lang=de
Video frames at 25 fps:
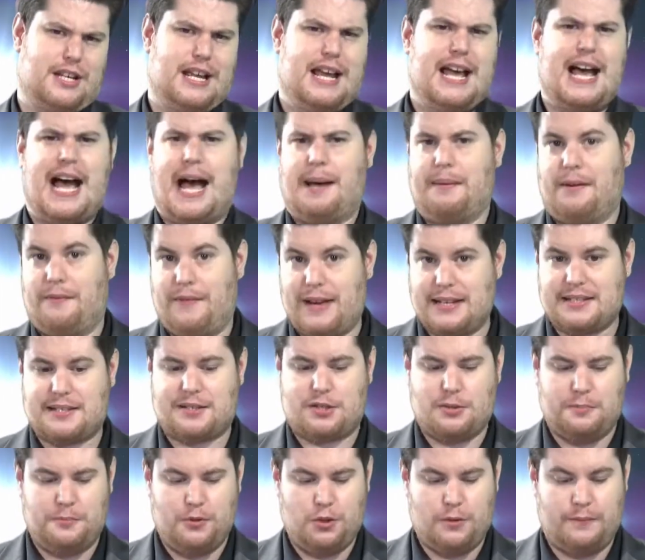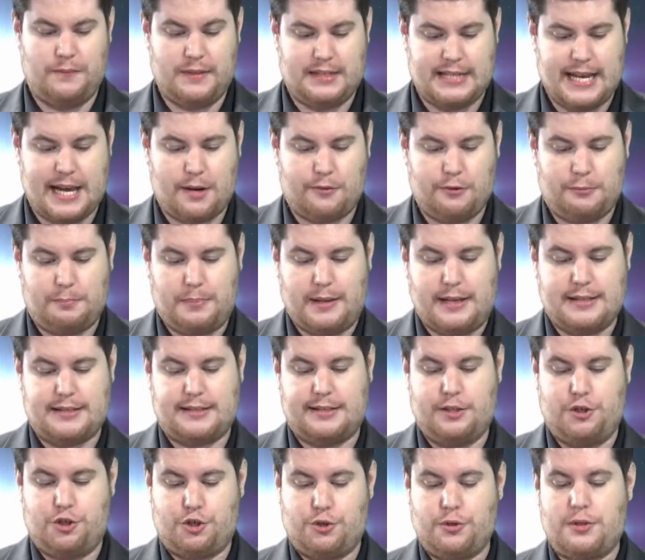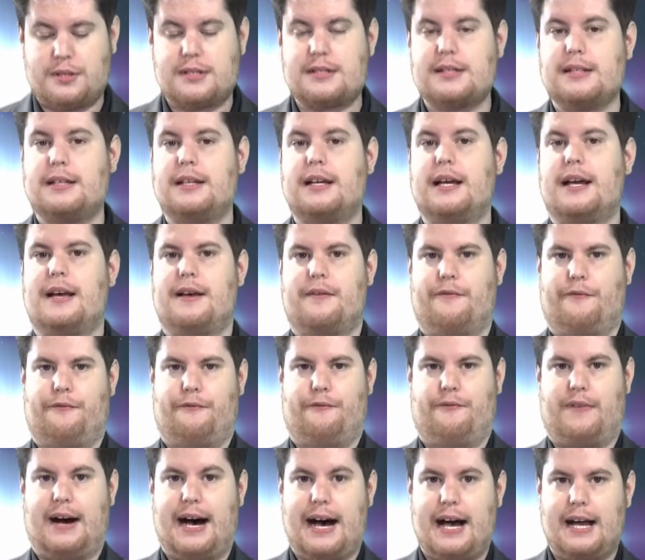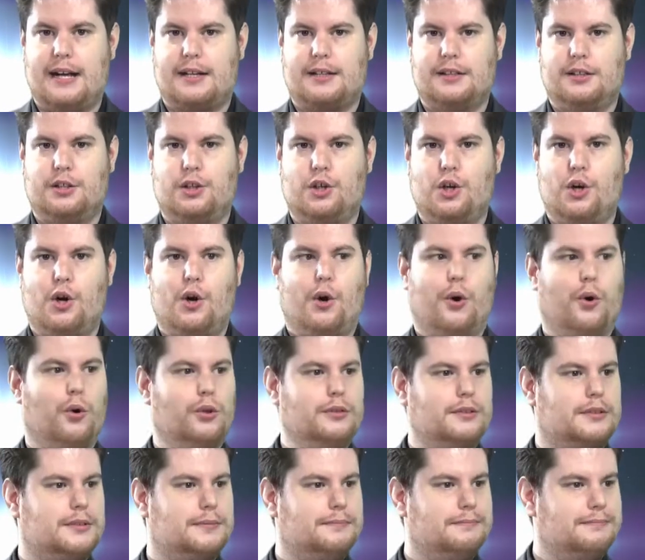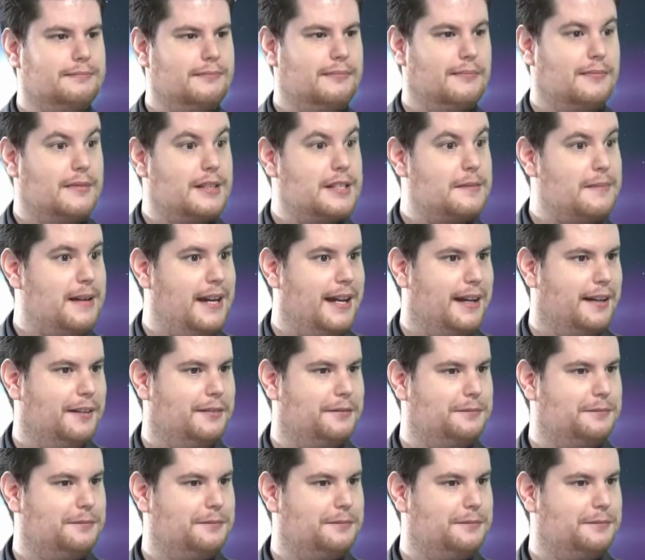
Aber was zum Löwen sehr gut passt, sind Schütze, Waage und Zwillinge.